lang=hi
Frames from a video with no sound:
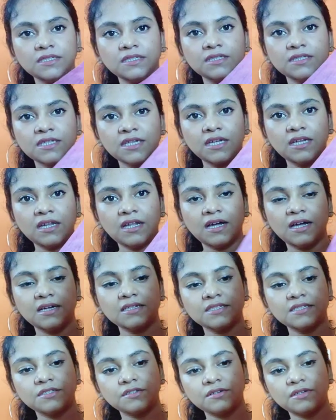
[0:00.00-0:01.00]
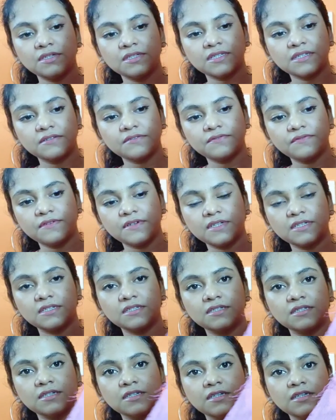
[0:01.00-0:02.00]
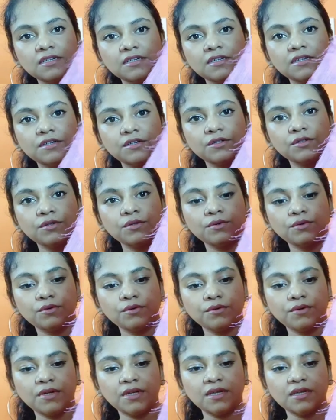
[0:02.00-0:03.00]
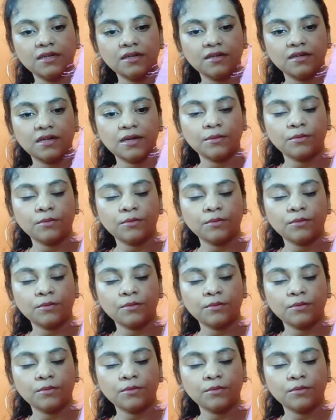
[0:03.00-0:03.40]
इसकी लास्ट और इसकी फर्स्ट दोनों ही